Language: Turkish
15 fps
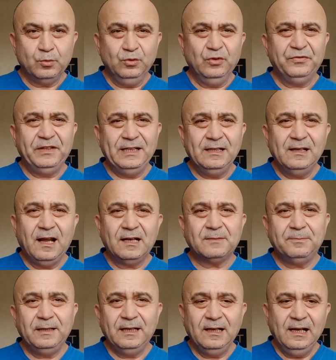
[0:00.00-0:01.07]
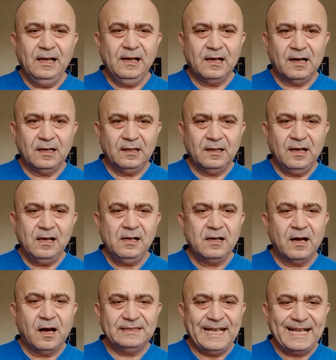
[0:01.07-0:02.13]
Bunu Finler bildiği halde
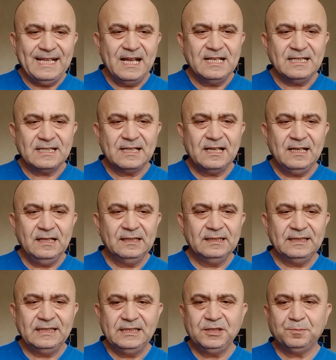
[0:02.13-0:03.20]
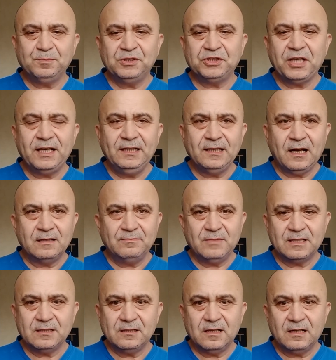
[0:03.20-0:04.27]
nedense hiçbir şey
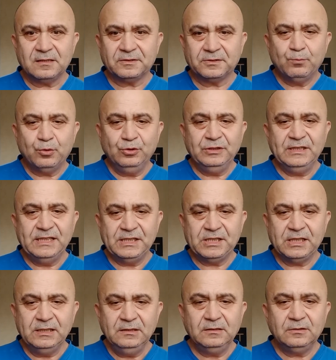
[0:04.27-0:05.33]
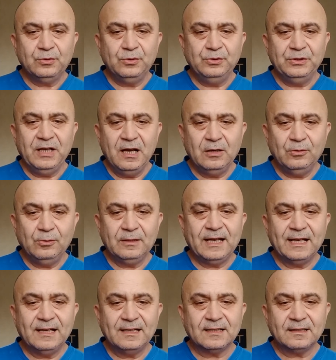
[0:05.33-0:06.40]
yapmazlar. Bunun için dünya
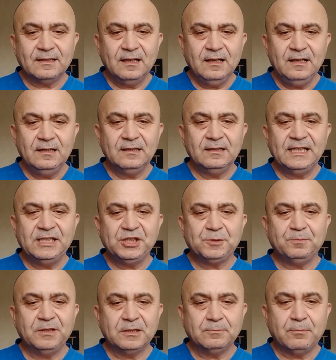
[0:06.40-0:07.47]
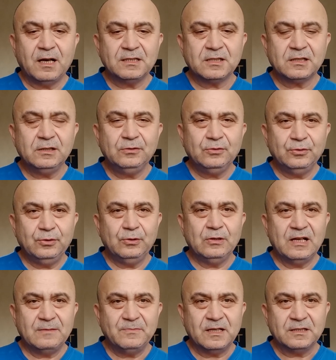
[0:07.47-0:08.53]
ülkeleri de hiçbir baskı
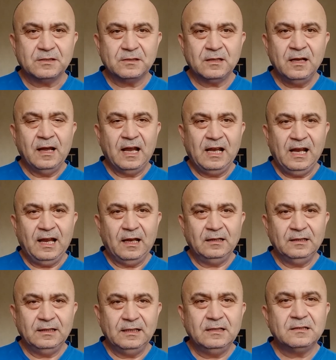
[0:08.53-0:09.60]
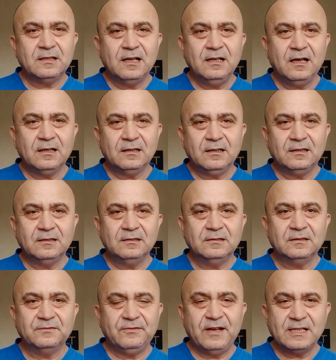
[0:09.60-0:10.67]
uygulamaz. Hele insan
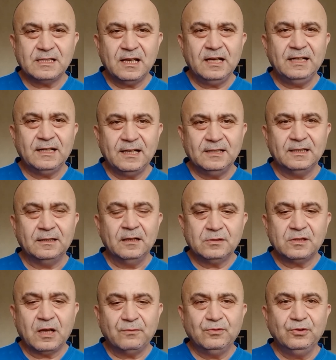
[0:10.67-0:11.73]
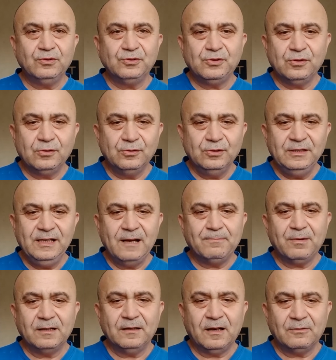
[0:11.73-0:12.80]
haklarının vesairenin savunuculuğunu
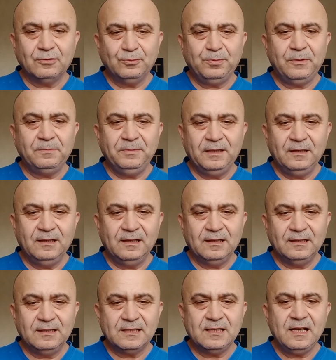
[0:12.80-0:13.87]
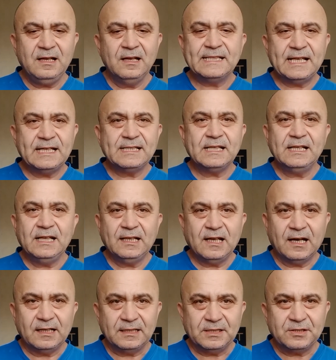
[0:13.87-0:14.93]
yapan Avrupa Birliği ise sesini
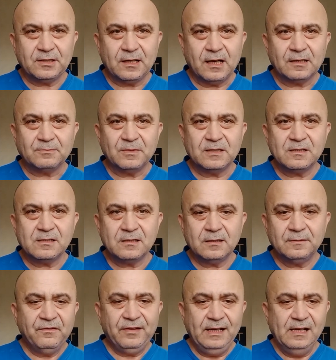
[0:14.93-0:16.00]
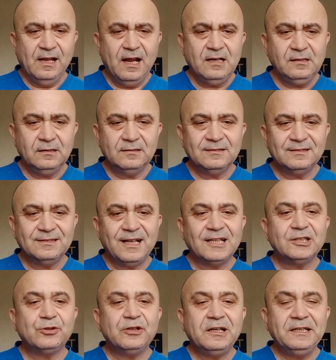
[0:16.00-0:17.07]
dahi çıkarmaz. Finler
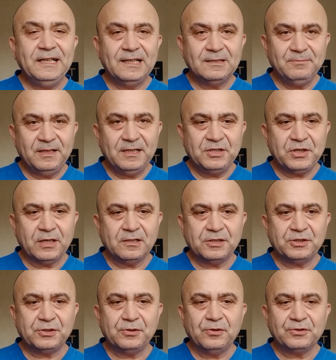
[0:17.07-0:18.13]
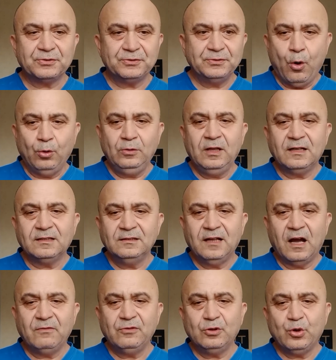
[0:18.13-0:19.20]
NATO'ya girmeye çalışıyor. Onların
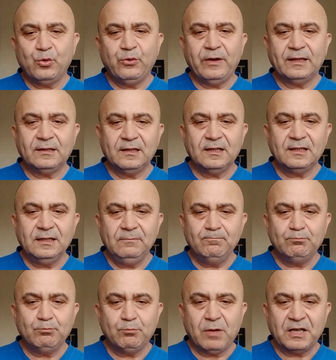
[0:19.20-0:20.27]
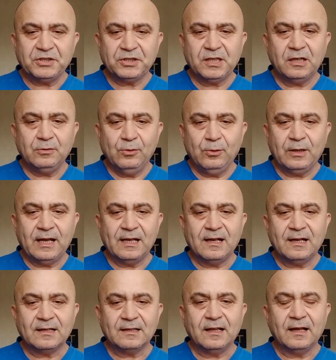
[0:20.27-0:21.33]
hava kuvvetleri başka
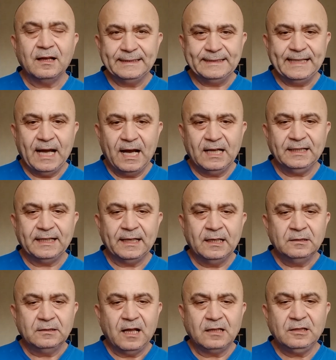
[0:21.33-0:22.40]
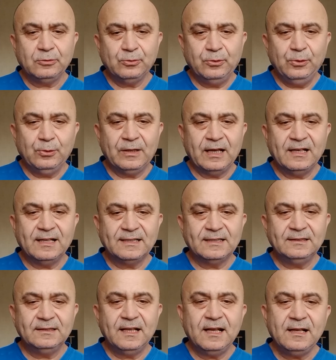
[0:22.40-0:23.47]
ülkelerde yani NATO
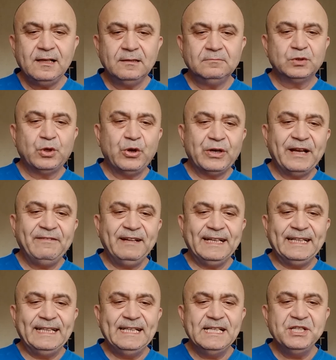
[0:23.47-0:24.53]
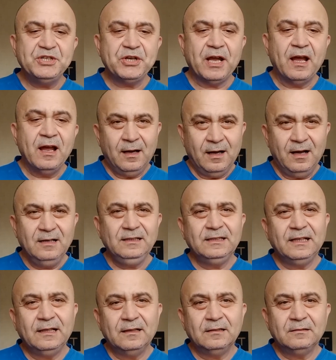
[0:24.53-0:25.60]
ülkelerinde göreve gidince
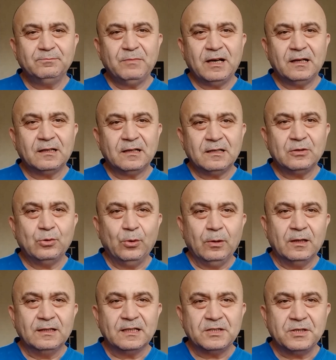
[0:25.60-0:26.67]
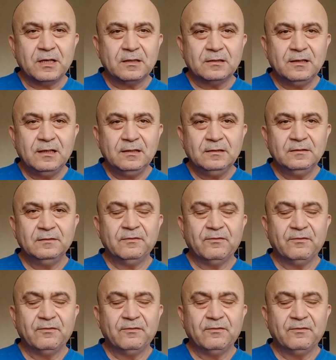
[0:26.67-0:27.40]
hangi bayrağı kullanacaklar?